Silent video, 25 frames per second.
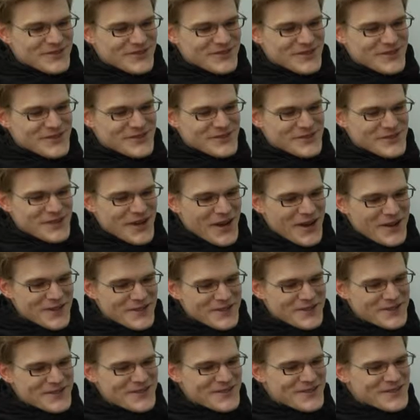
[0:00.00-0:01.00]
Das
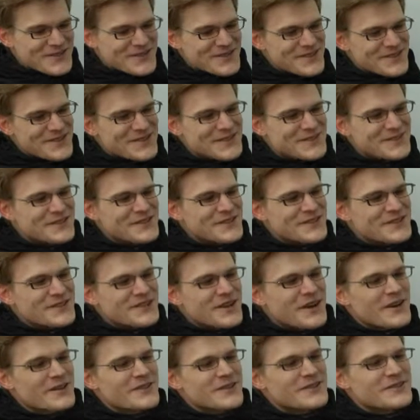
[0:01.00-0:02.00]
Nachrichten, äh, die
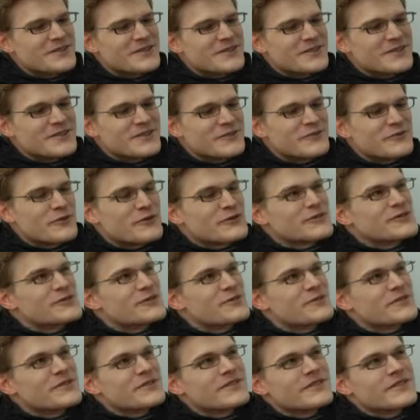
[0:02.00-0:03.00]

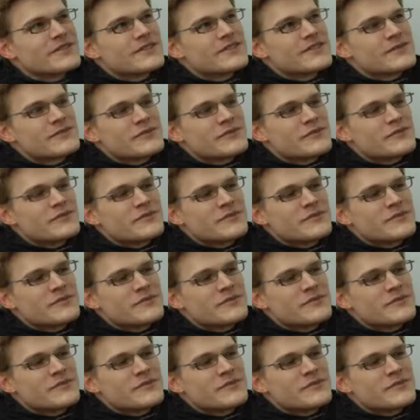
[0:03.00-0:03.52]
Nachrichtenfunktion, also